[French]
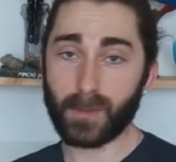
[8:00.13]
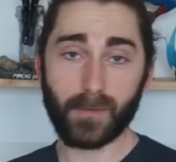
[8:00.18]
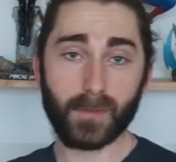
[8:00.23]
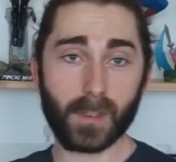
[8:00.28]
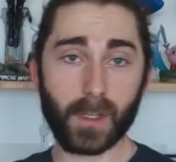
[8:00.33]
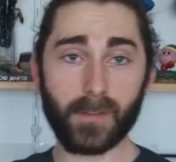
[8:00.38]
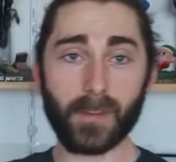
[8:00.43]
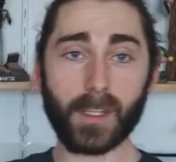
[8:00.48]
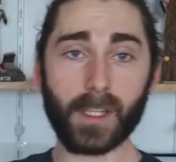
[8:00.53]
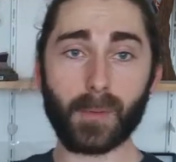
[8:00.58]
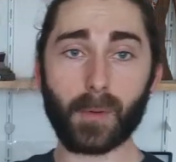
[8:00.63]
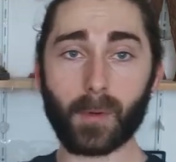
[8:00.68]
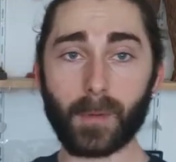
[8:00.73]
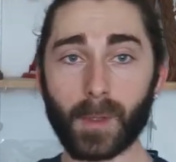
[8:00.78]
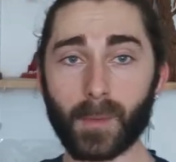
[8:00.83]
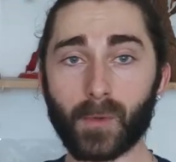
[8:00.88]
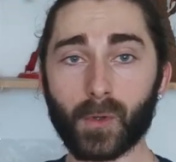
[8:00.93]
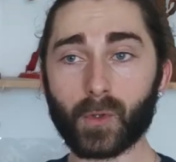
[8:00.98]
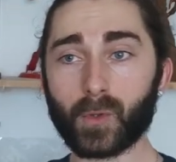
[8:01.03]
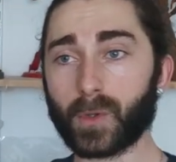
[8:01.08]
vous avez des
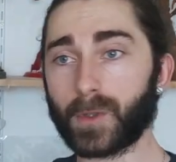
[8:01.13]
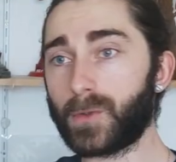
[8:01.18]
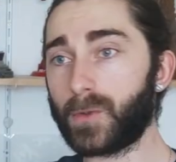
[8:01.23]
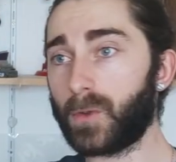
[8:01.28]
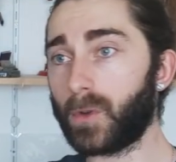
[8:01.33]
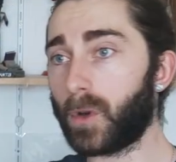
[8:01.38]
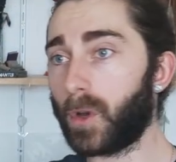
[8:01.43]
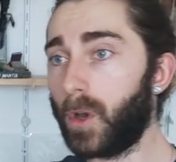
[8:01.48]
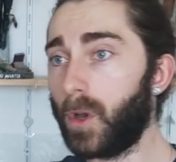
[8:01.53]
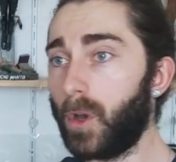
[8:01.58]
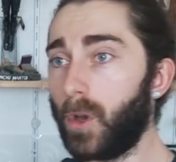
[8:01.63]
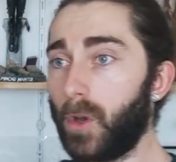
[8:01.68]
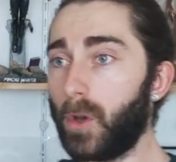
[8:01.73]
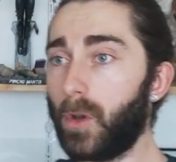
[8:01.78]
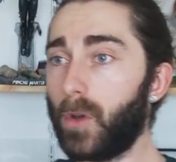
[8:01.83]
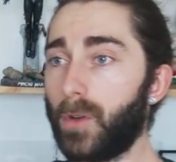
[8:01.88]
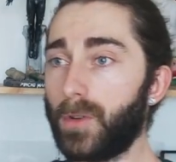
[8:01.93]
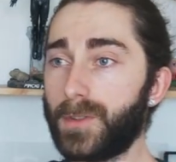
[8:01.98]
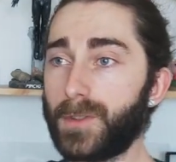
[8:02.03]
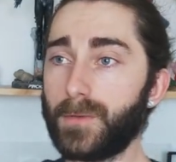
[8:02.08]
problèmes de jointure,
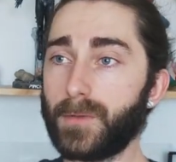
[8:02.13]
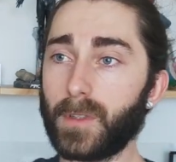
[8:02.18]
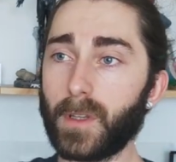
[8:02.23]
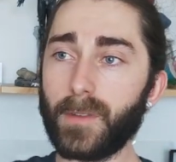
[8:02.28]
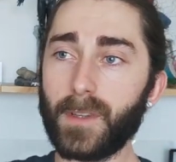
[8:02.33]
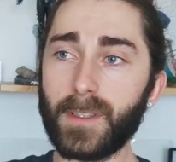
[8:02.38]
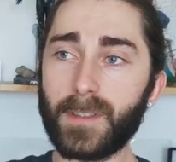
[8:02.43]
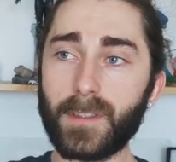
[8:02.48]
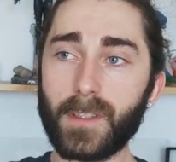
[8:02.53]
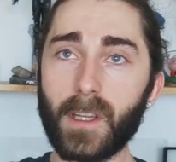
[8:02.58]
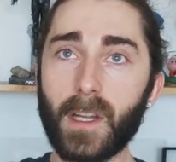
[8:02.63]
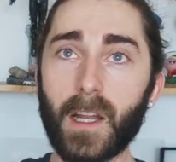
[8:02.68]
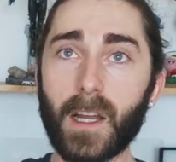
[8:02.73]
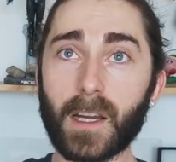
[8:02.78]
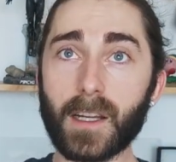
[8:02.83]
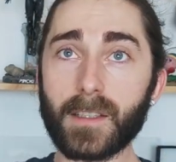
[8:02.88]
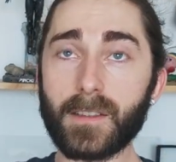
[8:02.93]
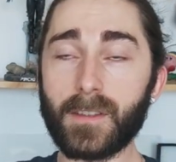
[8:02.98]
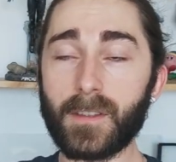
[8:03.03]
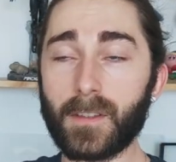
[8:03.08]
euh, si vous avez essayé la
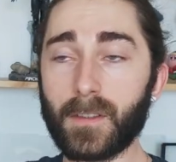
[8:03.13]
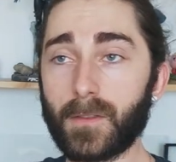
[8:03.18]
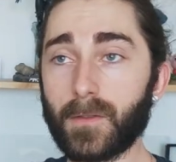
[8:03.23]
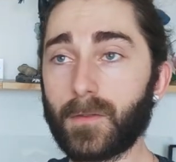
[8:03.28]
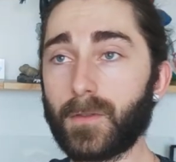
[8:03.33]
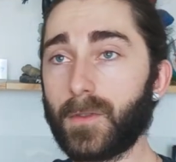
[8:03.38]
résine,